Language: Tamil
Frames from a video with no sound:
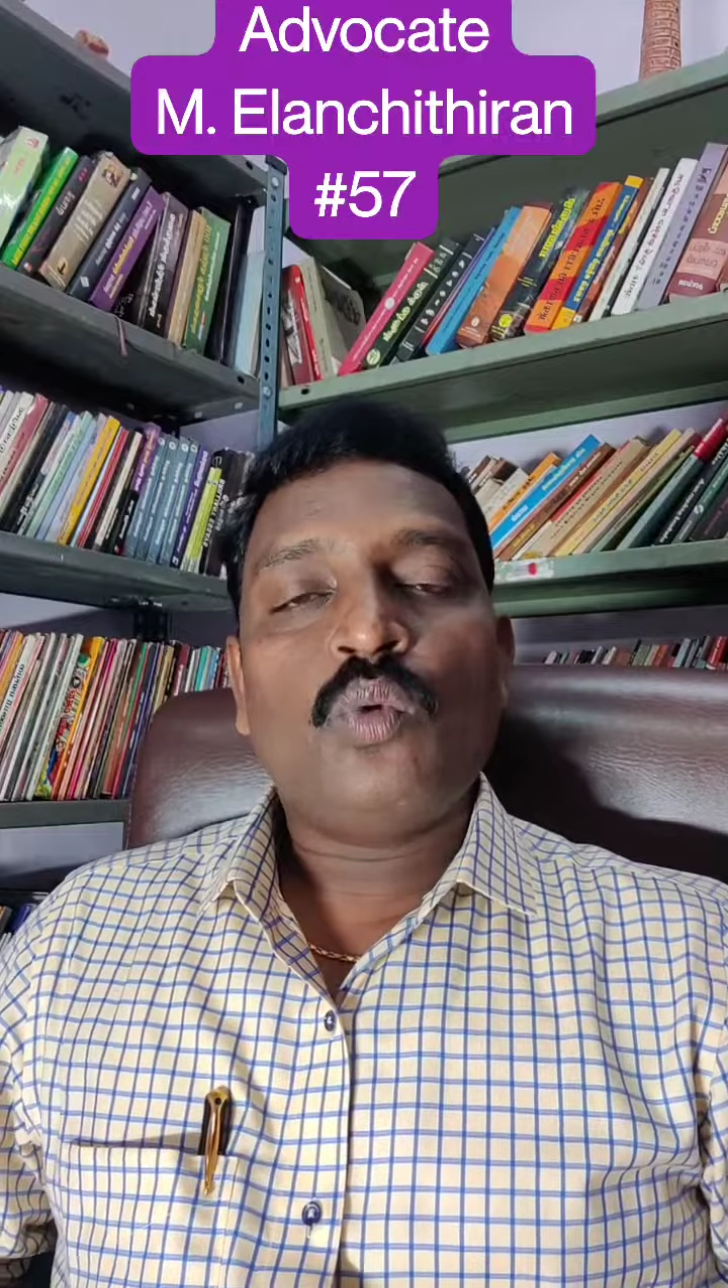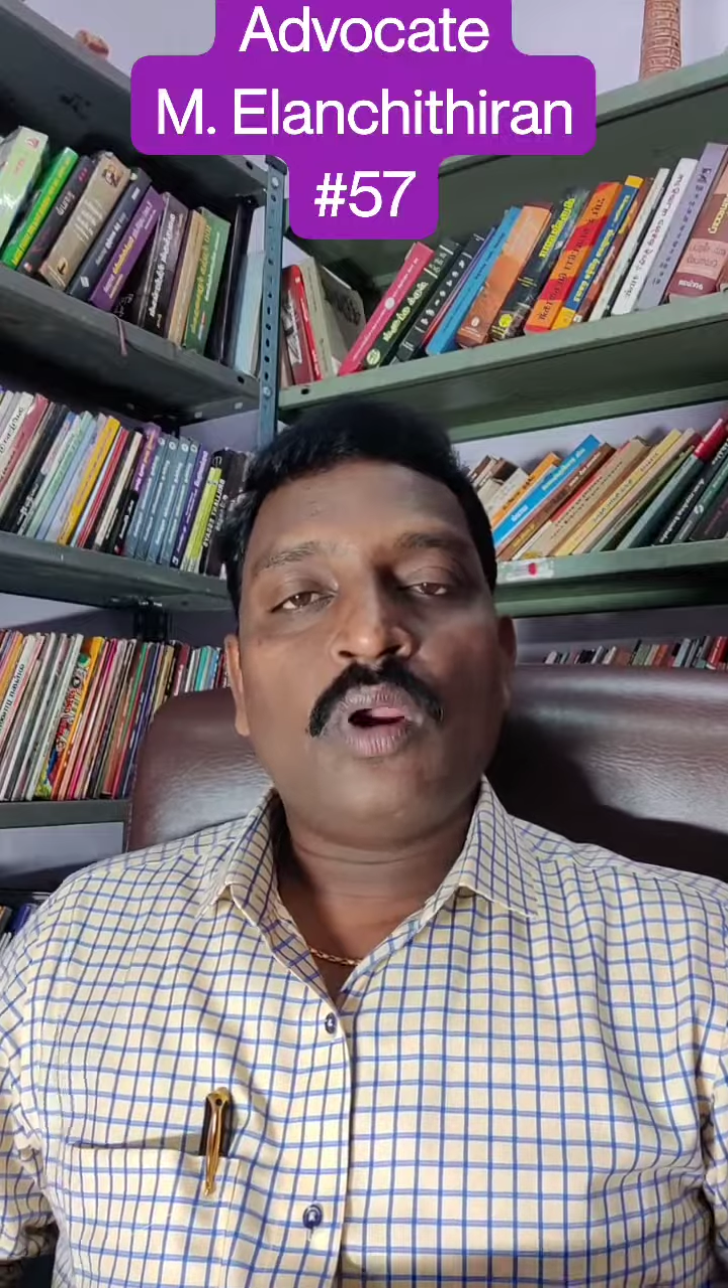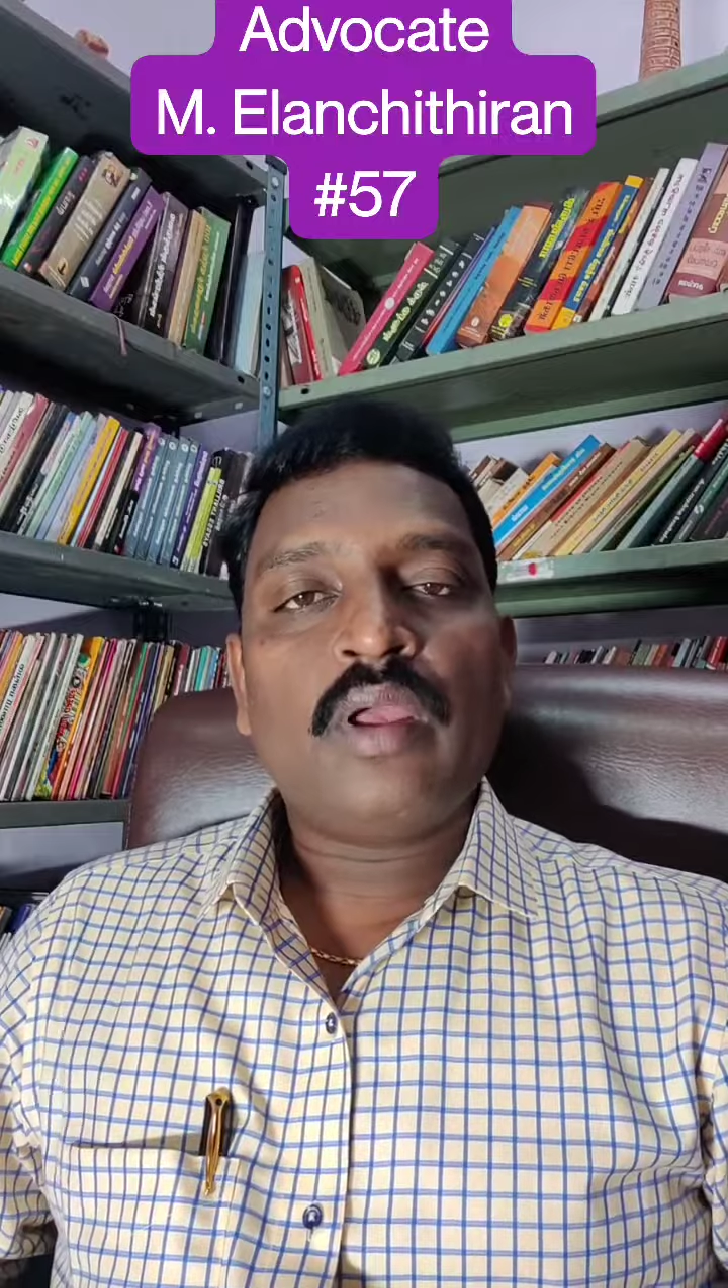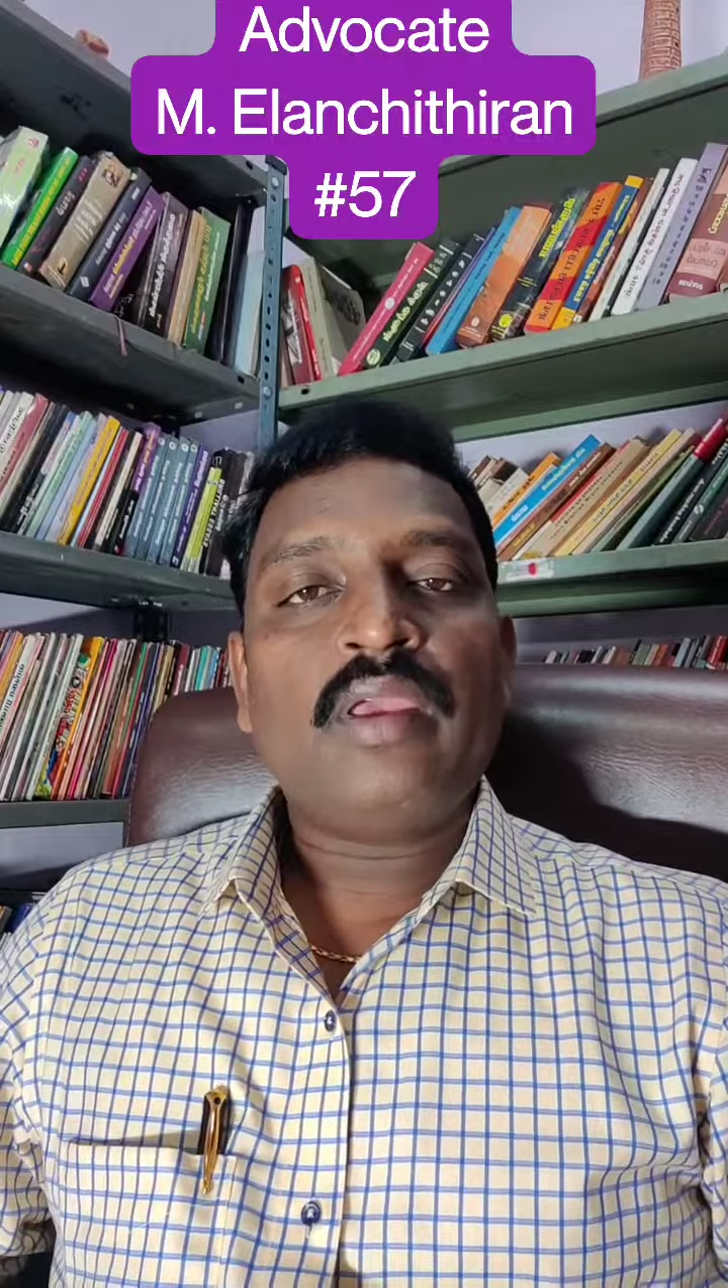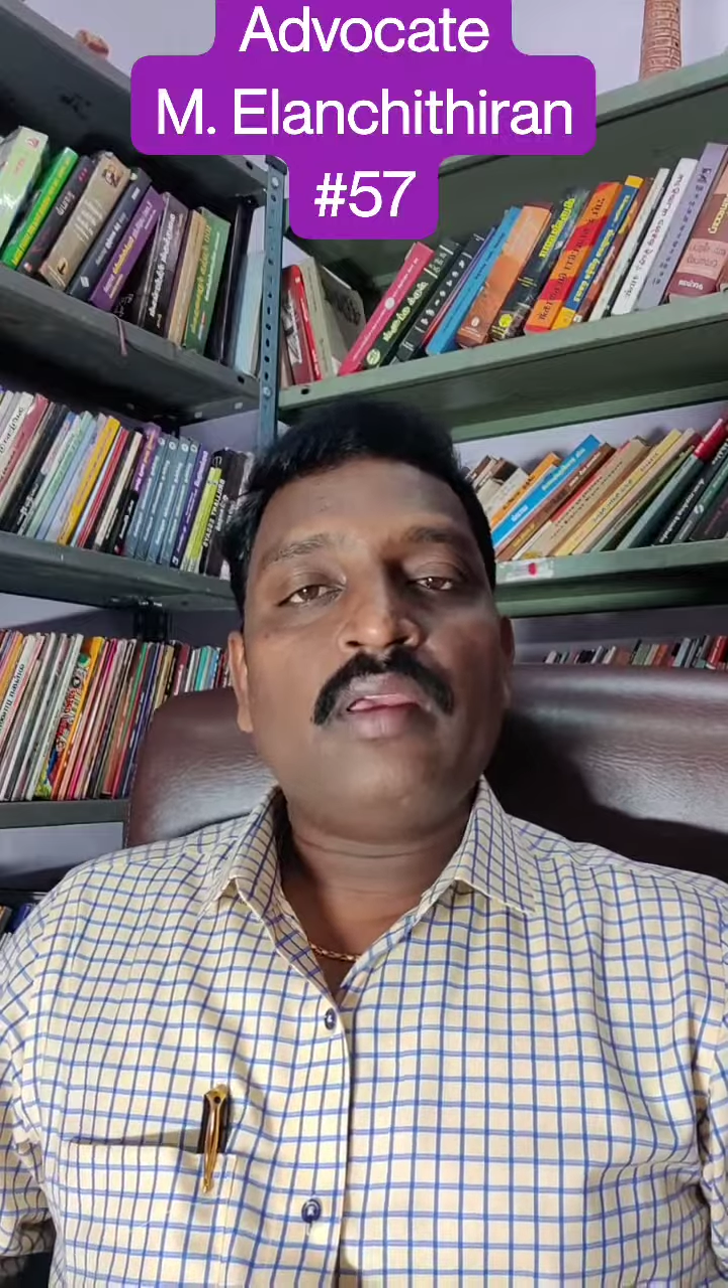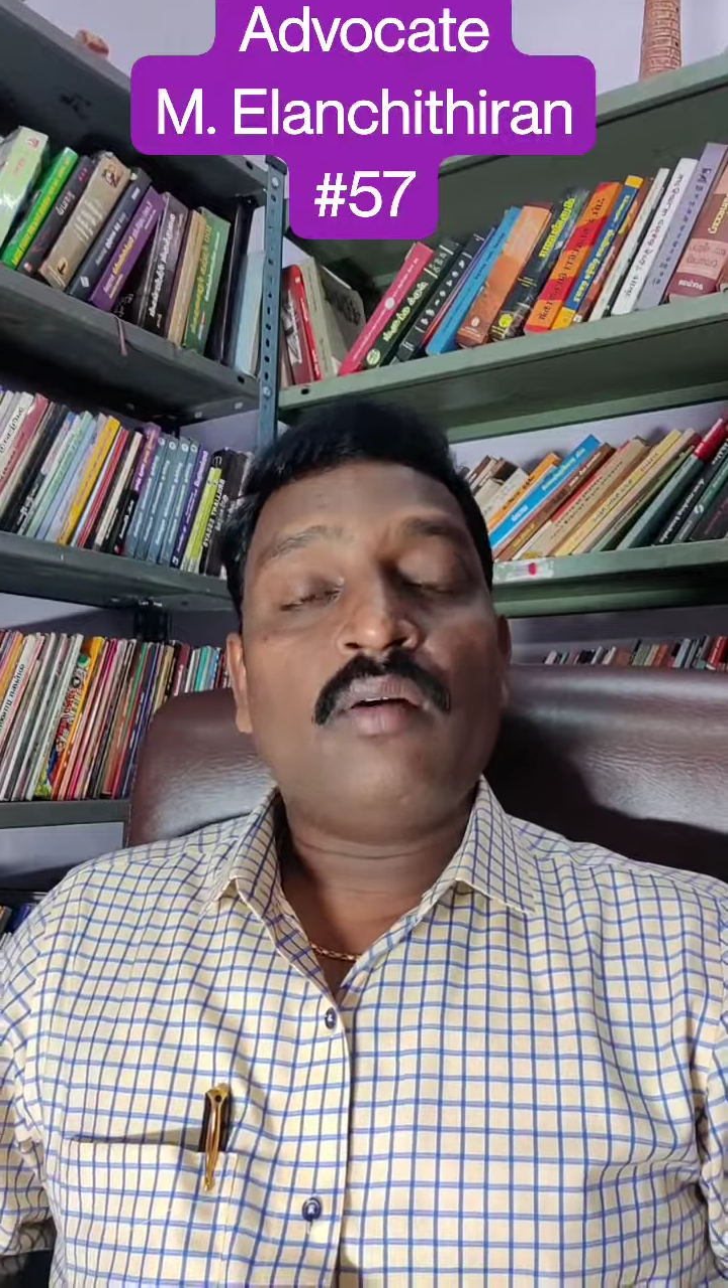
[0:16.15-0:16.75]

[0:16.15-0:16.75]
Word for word: உங்களை